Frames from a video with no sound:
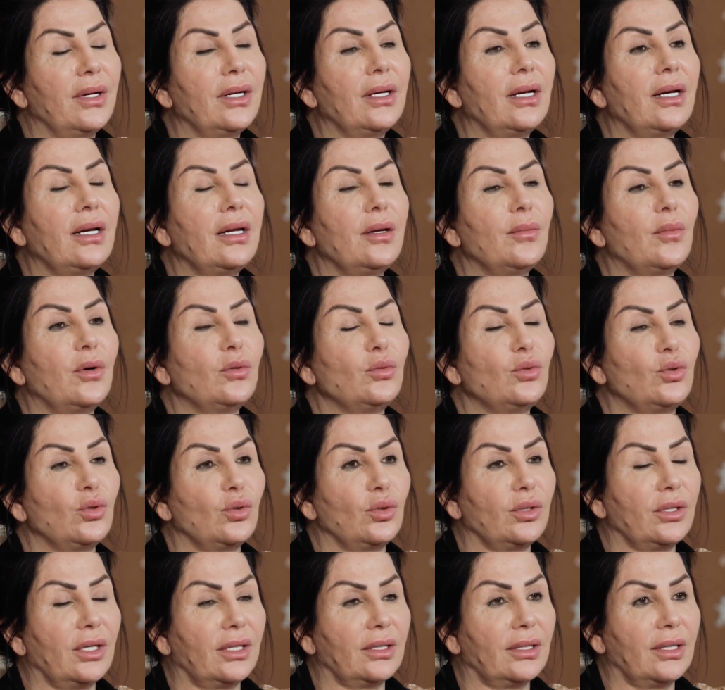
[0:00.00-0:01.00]
من اللي
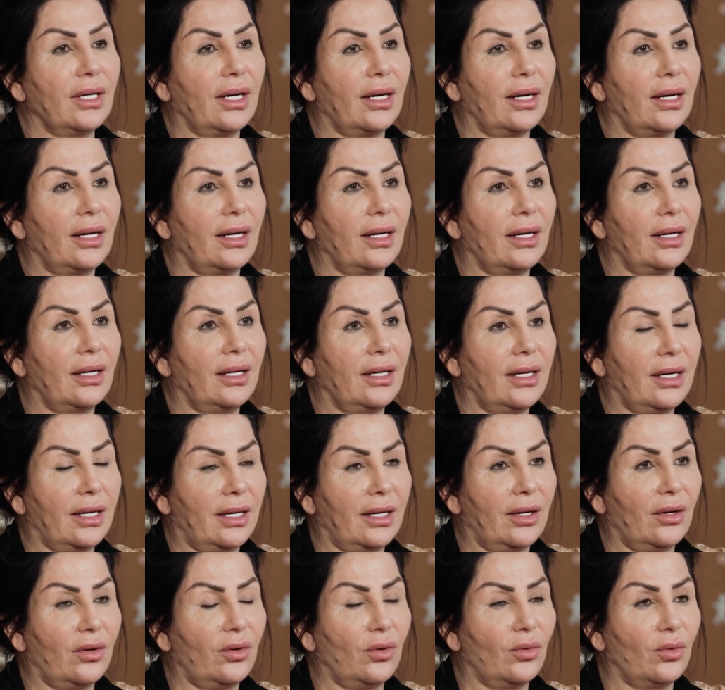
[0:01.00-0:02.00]
موجود عندها اللي
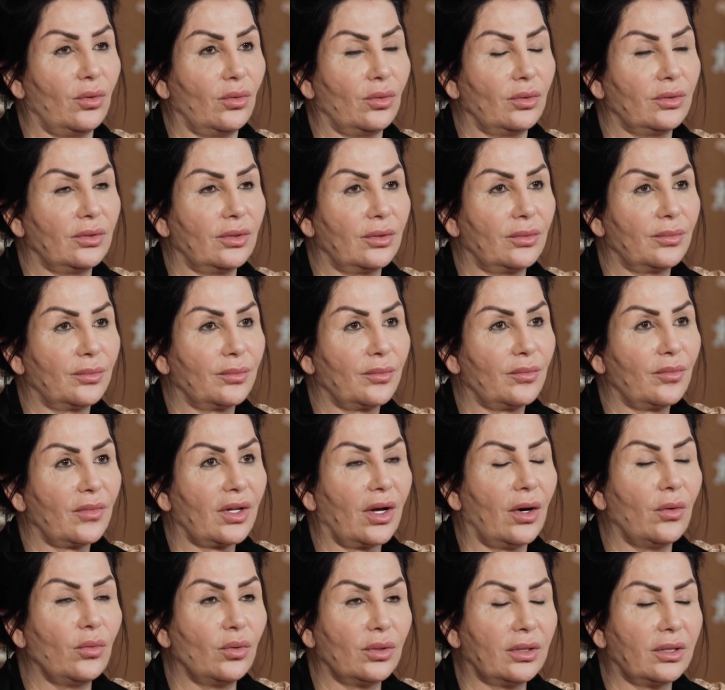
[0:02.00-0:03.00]
هي خلود
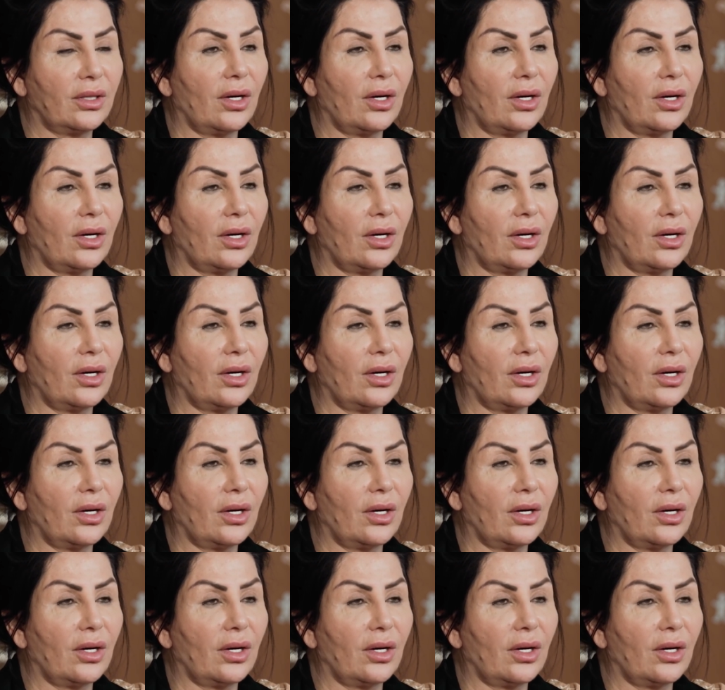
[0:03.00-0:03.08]
او